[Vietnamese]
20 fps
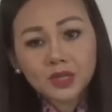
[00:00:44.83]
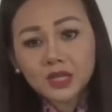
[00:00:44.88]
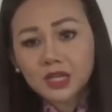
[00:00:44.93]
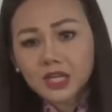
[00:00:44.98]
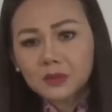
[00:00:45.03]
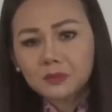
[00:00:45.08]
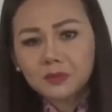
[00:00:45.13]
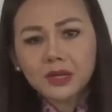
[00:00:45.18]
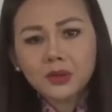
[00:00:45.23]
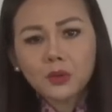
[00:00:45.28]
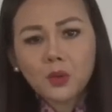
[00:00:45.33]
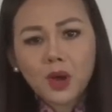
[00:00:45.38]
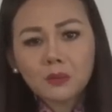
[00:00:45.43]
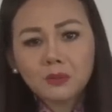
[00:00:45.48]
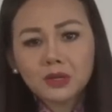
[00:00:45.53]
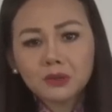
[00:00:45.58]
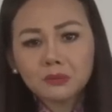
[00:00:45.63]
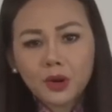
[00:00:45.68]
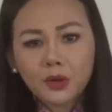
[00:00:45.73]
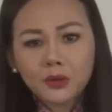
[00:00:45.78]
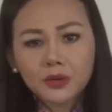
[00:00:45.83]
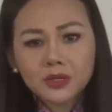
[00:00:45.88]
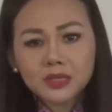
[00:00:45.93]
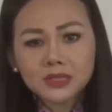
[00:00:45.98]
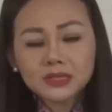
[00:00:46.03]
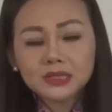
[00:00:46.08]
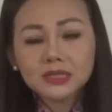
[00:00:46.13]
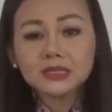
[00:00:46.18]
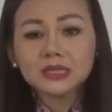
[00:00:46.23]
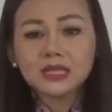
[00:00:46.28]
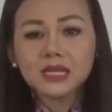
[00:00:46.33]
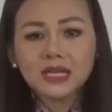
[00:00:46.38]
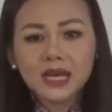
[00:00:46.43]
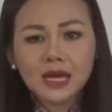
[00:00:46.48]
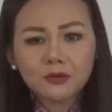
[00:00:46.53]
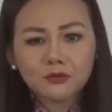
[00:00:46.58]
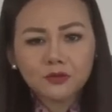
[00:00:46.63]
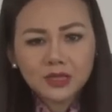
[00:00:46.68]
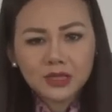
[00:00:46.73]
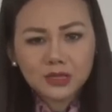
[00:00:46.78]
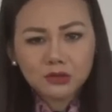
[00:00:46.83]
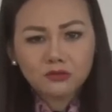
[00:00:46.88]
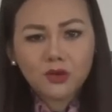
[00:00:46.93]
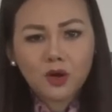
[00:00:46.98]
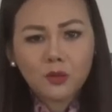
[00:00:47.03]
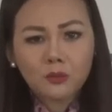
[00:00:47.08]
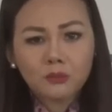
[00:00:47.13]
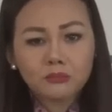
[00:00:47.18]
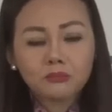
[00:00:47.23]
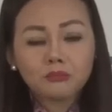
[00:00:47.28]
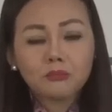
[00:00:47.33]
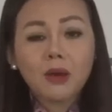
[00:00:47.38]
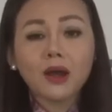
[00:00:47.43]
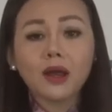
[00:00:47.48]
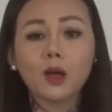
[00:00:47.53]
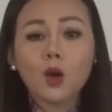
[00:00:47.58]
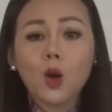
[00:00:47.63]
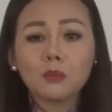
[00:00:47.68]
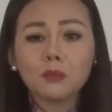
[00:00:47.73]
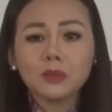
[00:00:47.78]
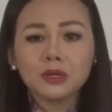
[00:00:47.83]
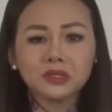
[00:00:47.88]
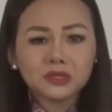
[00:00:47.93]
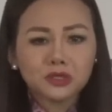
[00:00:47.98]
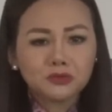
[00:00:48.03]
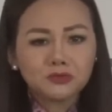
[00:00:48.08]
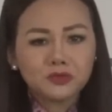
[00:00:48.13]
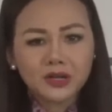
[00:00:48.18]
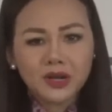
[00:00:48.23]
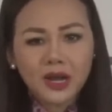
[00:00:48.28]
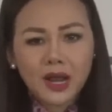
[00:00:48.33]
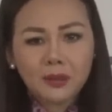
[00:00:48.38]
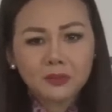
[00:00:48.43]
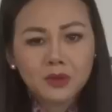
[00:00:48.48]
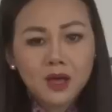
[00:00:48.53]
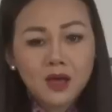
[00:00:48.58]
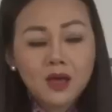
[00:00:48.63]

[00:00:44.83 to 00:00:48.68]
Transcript: Hiệp định Hòa bình Paris được ký kết với hy vọng mang lại hòa bình cho Việt Nam,